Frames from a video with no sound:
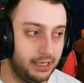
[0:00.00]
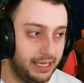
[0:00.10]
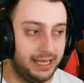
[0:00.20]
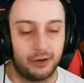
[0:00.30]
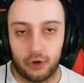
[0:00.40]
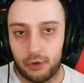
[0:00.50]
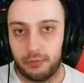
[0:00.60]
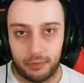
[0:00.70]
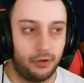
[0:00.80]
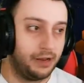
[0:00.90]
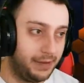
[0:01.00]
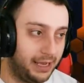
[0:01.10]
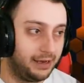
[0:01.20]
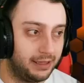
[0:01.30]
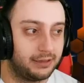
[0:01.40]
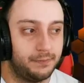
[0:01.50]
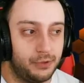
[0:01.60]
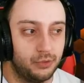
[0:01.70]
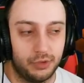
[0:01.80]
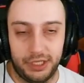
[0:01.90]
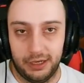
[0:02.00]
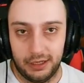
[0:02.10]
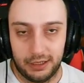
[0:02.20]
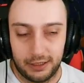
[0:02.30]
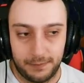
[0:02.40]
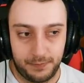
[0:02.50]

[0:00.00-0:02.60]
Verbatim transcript: e la combo Mona Bennett più il,